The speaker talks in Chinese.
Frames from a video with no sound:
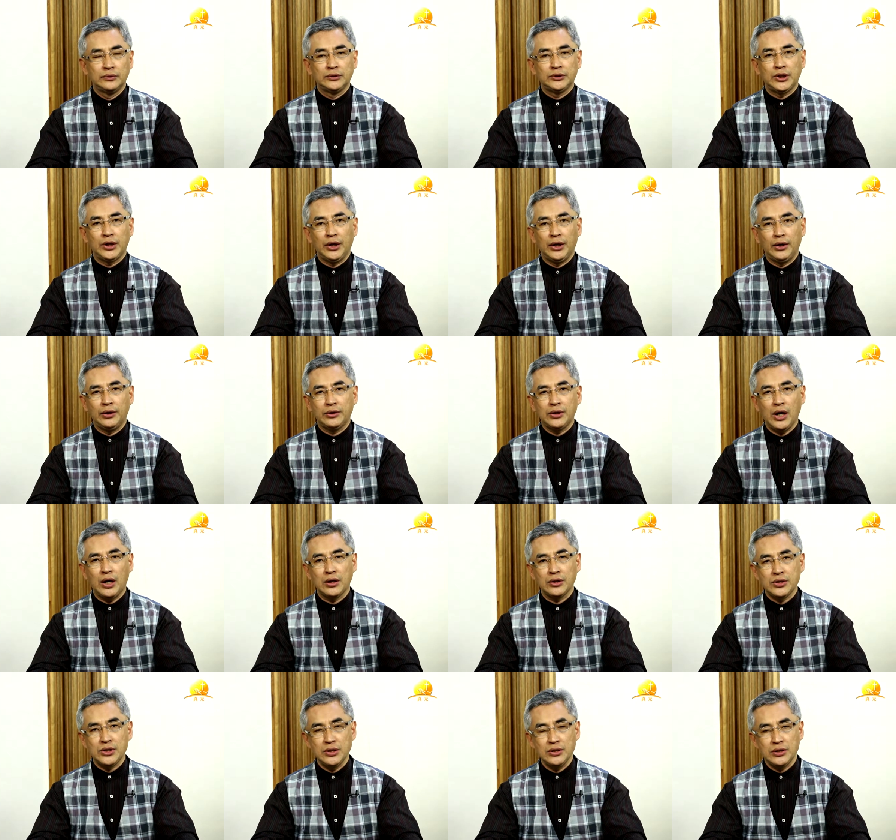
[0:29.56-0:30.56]
在
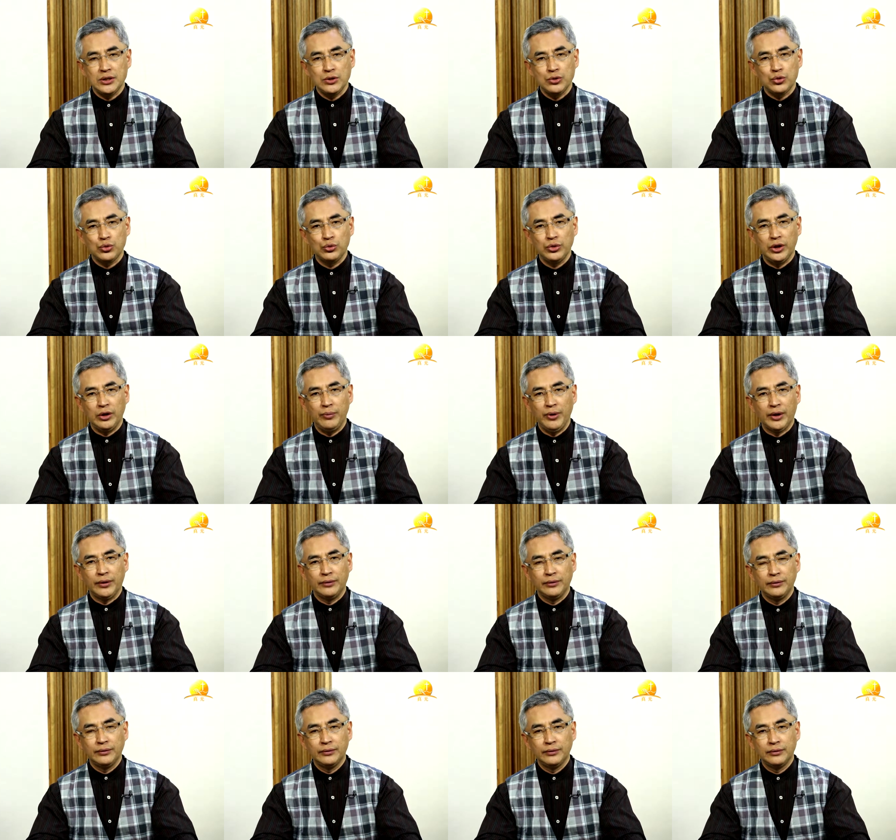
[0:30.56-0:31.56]
大先知书里面，
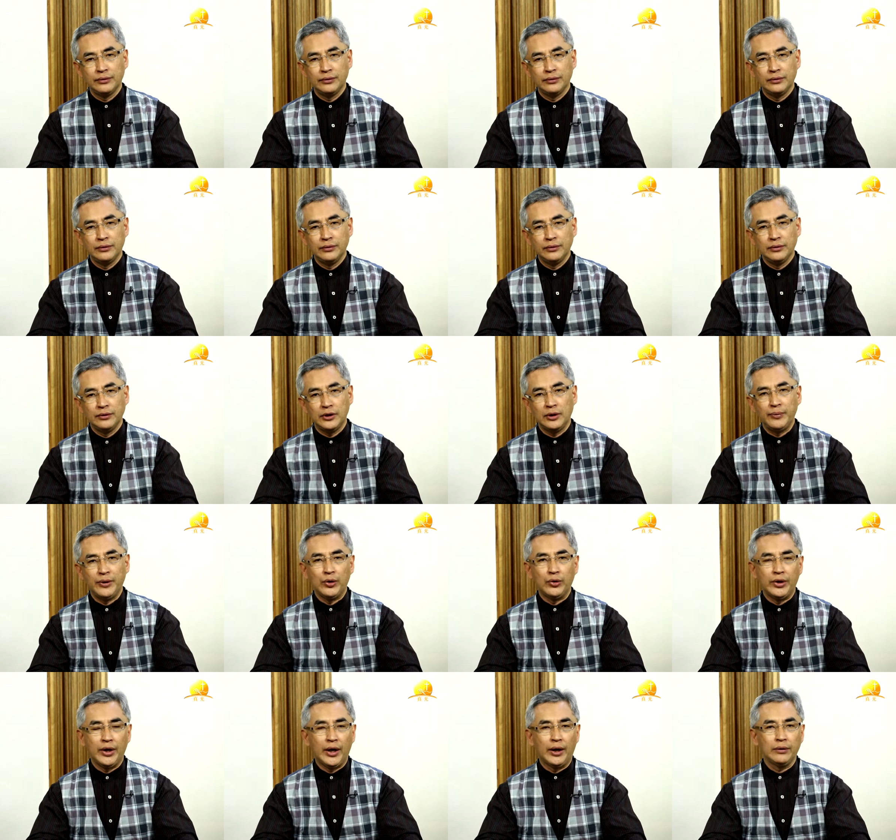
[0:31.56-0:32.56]
特别
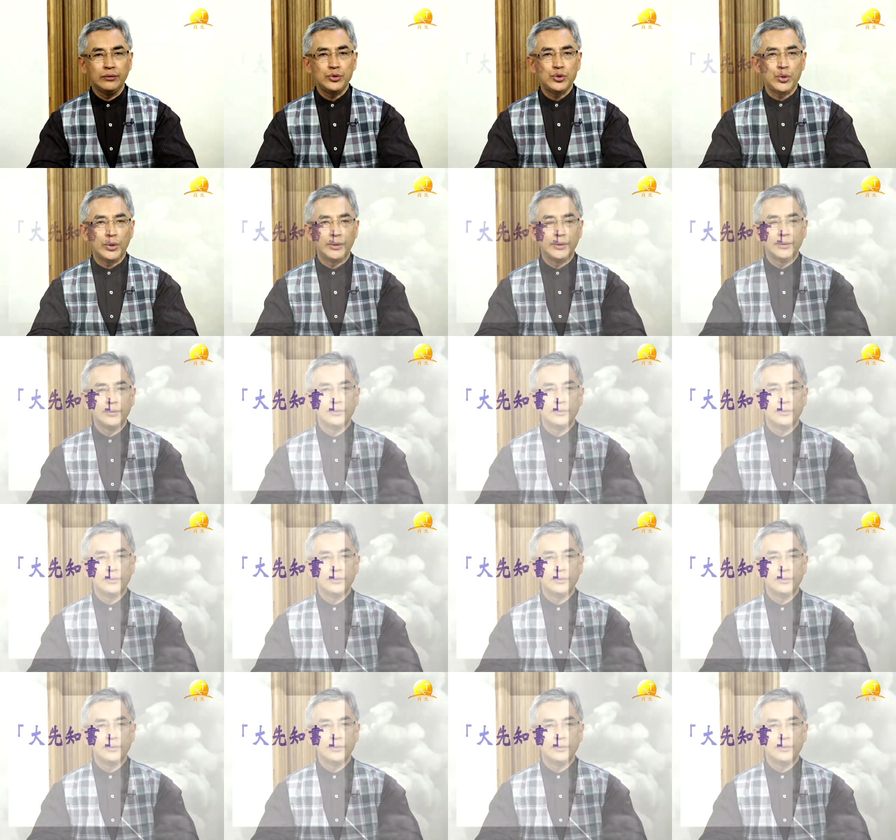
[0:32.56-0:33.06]
有两卷